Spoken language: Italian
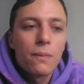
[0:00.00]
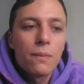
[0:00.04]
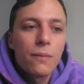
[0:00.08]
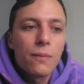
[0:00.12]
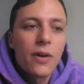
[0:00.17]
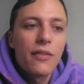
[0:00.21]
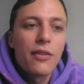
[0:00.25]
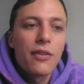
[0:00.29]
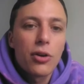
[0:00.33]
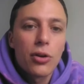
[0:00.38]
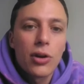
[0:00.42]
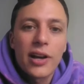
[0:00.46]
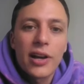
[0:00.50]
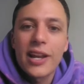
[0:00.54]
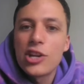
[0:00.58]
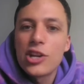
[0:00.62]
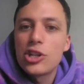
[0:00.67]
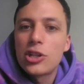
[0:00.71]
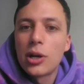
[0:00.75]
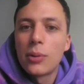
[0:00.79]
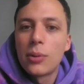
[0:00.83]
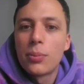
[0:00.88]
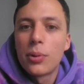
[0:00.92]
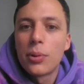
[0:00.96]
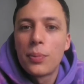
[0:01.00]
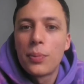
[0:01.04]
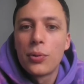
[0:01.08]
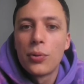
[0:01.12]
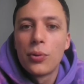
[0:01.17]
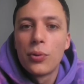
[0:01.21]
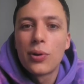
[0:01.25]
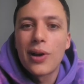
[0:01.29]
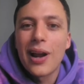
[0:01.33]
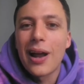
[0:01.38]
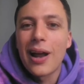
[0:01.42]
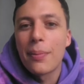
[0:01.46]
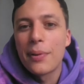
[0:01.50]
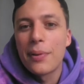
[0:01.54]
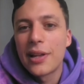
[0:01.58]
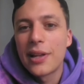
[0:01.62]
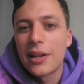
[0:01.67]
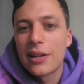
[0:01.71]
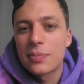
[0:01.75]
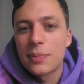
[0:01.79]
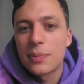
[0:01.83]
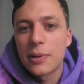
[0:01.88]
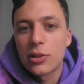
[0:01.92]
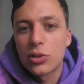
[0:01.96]
avere una crescita un po' più rapida
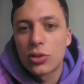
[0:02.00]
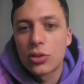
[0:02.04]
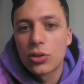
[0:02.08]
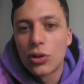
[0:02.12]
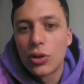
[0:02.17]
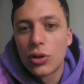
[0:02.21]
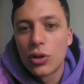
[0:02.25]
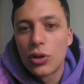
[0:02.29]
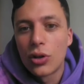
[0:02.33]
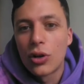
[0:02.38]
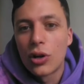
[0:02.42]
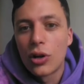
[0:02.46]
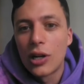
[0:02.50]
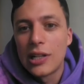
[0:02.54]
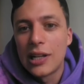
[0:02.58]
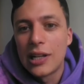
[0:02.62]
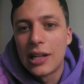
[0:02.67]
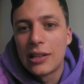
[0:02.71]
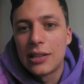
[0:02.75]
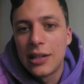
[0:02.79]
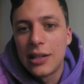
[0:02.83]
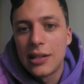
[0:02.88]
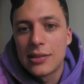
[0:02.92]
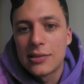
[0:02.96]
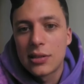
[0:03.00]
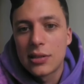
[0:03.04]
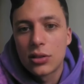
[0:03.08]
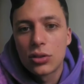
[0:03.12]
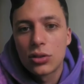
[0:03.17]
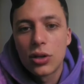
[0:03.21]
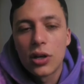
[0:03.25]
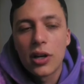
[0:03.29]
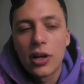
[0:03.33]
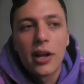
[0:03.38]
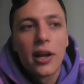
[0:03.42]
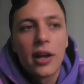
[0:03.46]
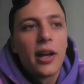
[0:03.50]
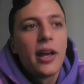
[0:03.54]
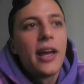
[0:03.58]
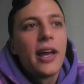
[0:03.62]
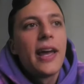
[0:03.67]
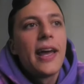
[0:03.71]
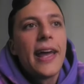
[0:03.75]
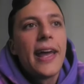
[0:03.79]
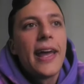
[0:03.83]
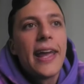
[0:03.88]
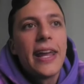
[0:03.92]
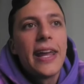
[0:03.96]
rispetto agli altri del settore.
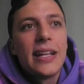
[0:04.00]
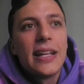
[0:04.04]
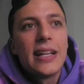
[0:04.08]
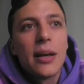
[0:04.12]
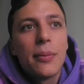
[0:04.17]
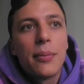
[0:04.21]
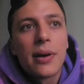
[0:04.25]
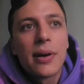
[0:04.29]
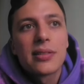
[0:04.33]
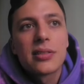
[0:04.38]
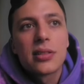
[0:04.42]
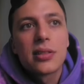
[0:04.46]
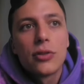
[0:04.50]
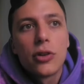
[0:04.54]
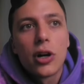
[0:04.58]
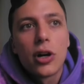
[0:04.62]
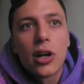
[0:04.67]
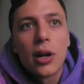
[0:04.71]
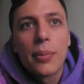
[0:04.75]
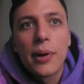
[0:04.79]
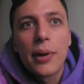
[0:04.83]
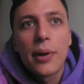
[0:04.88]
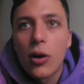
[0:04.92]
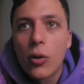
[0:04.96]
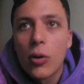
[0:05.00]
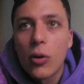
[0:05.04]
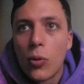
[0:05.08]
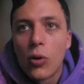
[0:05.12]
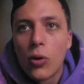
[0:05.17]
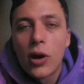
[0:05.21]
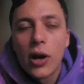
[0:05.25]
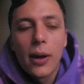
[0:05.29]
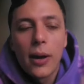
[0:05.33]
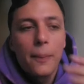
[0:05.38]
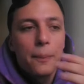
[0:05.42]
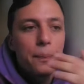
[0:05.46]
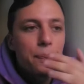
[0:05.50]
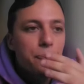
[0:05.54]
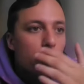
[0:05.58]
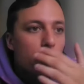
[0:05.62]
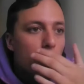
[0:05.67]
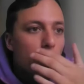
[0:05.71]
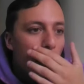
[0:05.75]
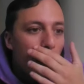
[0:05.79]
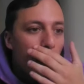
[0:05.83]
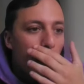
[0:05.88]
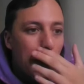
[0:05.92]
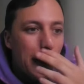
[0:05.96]
E idem a Savona, perché comunque
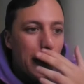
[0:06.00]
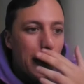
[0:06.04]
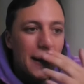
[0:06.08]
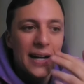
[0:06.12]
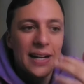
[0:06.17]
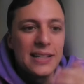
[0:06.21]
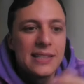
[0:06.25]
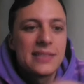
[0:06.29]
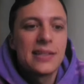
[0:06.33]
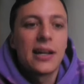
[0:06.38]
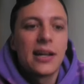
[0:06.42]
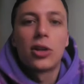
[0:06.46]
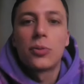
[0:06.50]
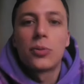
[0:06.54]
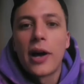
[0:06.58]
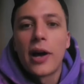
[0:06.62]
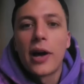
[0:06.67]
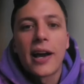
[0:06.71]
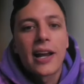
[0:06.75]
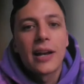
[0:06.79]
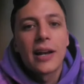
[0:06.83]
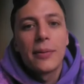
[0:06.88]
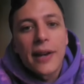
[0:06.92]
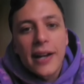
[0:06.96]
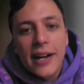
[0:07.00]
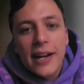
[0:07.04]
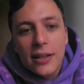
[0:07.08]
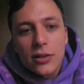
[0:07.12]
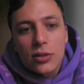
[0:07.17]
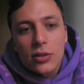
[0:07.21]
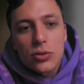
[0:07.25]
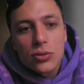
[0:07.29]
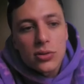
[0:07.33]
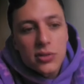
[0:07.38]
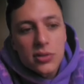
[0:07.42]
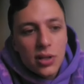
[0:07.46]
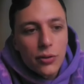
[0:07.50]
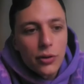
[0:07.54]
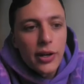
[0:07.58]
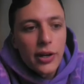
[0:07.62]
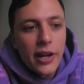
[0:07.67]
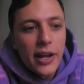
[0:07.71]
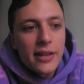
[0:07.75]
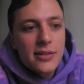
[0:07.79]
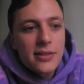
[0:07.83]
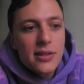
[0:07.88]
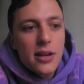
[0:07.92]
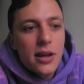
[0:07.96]
analizzando poi anche il mercato sul
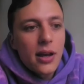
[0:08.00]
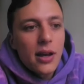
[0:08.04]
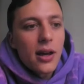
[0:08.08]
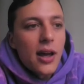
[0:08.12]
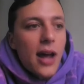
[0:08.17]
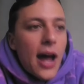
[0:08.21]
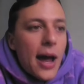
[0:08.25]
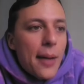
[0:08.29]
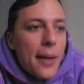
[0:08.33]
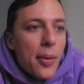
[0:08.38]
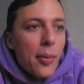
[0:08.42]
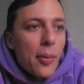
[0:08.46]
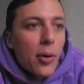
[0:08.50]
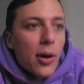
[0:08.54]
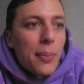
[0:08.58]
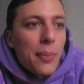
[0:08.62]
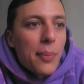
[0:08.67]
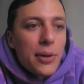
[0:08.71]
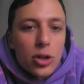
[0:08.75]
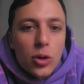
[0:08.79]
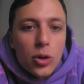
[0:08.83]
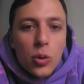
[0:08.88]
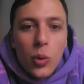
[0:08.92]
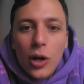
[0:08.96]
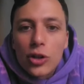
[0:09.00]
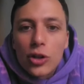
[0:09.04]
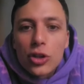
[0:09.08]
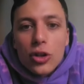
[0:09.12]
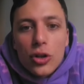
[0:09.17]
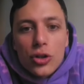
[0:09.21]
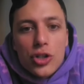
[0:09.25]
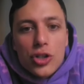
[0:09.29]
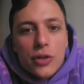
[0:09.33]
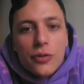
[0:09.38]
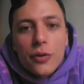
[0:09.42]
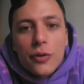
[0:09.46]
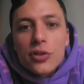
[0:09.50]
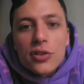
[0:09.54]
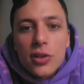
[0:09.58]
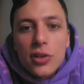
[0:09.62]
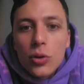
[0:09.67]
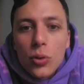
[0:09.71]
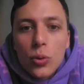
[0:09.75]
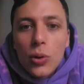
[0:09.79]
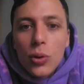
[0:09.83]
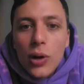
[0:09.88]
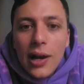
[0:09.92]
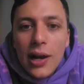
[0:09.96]
savonese abbiamo capito quanto non ci fosse
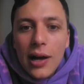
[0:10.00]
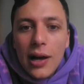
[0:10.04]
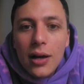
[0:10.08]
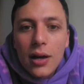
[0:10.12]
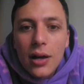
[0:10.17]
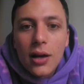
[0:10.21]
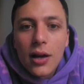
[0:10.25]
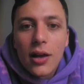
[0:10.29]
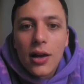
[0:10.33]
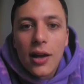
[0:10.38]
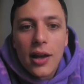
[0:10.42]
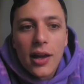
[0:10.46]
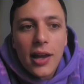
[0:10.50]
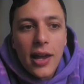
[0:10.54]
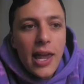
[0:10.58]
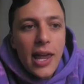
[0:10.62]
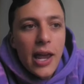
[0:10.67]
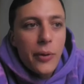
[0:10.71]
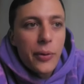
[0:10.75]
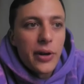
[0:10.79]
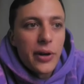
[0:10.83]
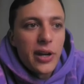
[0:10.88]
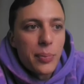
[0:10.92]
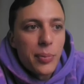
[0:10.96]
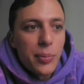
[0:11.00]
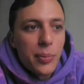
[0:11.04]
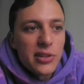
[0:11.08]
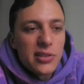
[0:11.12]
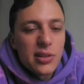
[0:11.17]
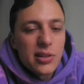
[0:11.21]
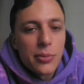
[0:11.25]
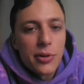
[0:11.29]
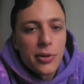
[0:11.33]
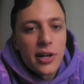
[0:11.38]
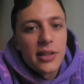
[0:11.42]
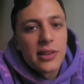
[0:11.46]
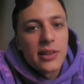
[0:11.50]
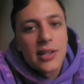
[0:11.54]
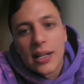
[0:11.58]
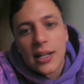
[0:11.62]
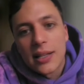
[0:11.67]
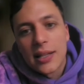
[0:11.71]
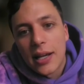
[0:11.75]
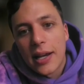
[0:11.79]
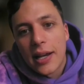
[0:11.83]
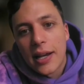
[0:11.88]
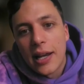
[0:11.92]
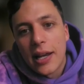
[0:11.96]
nulla e quindi poi siamo
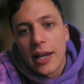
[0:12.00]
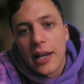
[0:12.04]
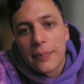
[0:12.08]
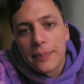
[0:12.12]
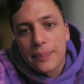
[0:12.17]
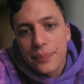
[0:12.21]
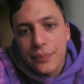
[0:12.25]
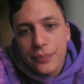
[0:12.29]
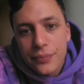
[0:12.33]
rientrati anche lì.